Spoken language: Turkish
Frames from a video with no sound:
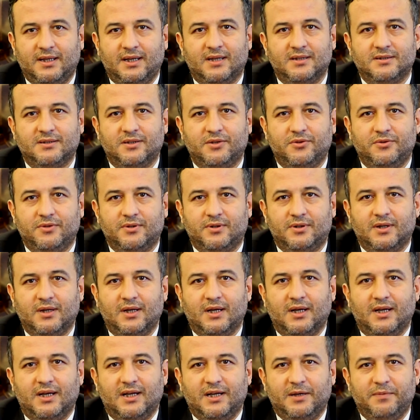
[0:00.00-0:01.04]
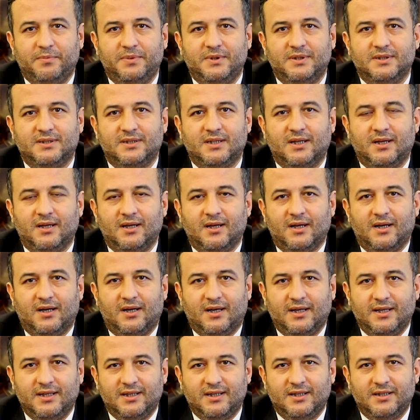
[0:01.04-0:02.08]
niyaz ediyor. Hepinize
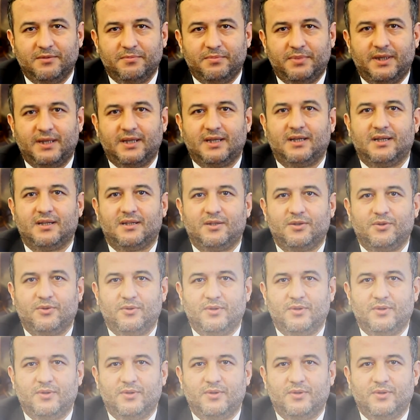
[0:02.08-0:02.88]
hayırlı, bereketli